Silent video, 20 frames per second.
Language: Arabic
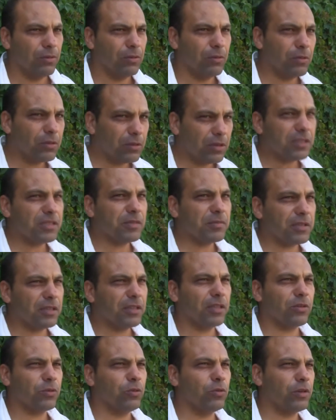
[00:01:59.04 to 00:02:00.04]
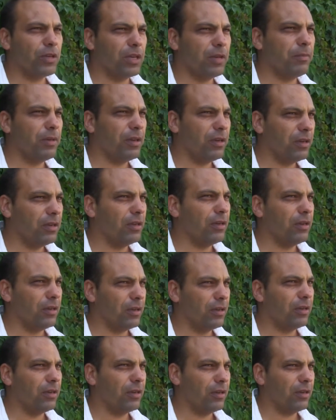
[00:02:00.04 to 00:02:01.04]
وتنجم زاد تكون كيما
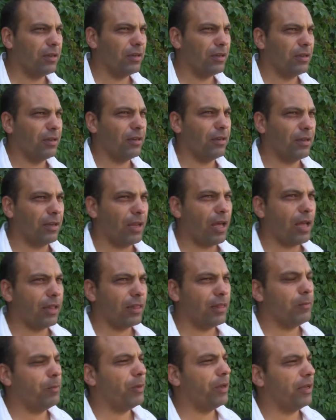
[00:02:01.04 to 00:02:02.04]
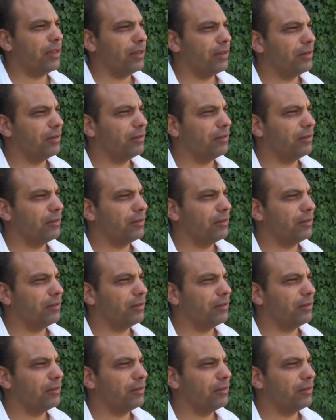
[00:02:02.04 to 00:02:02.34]
العهد البيت